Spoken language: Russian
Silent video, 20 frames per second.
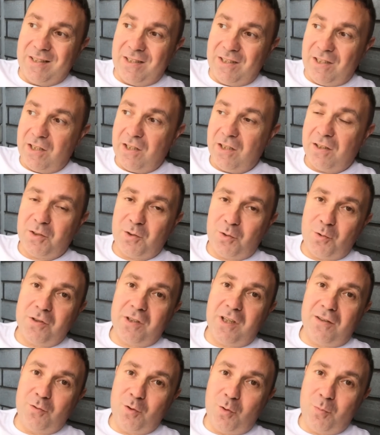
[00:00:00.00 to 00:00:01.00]
Те, кто
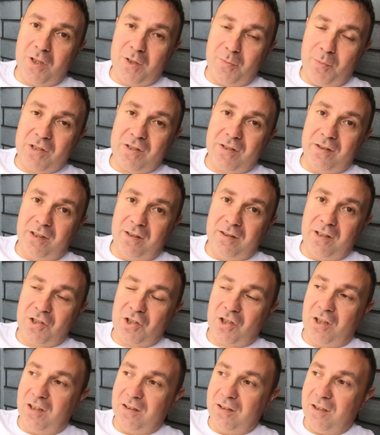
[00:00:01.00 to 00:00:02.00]
давно подписан на
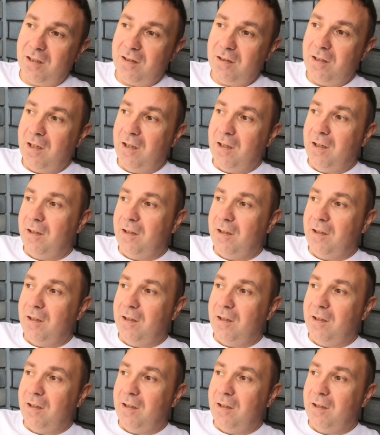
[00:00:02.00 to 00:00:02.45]
наш канал –